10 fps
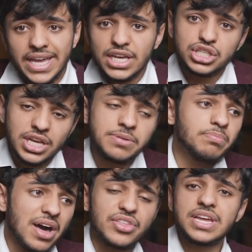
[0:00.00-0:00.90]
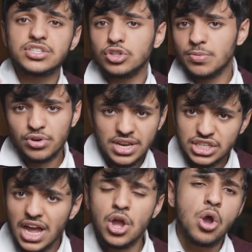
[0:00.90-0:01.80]
هي شيء بعض الناس يعتبره
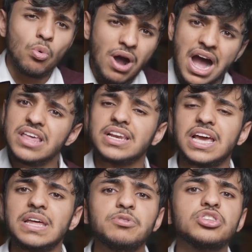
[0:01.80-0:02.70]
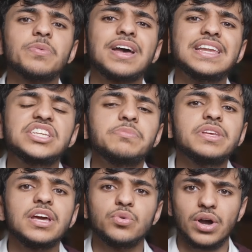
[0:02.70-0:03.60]
نجاح وهذا الكلام ينطبق على
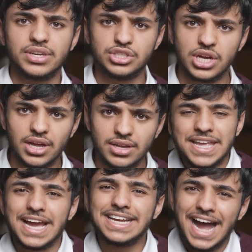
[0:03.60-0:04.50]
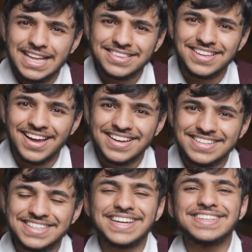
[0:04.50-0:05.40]
جميع انواع النجاح يعني حتى
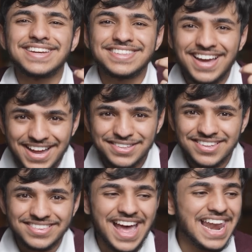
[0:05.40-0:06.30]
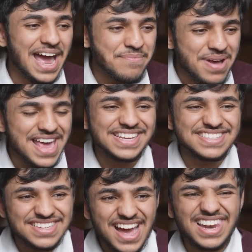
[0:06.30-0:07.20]
تقدر تخطط الاعمال
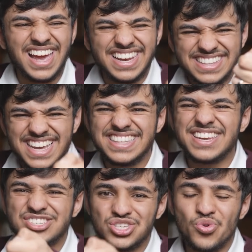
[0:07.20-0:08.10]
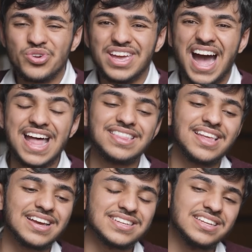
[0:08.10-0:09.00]
الصالحه اللي تقدر تسويها
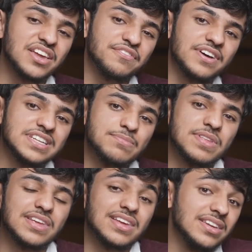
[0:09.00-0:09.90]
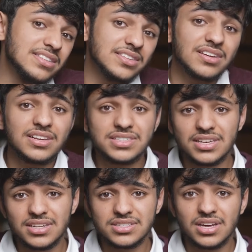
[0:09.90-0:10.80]
حتى عشان يرفع نسبتك انك تدخل
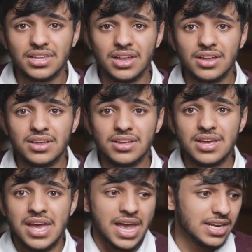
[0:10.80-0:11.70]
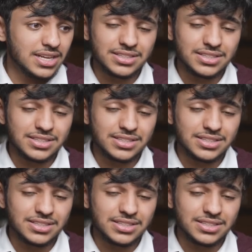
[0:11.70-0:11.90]
الجنه ان شاء الله انك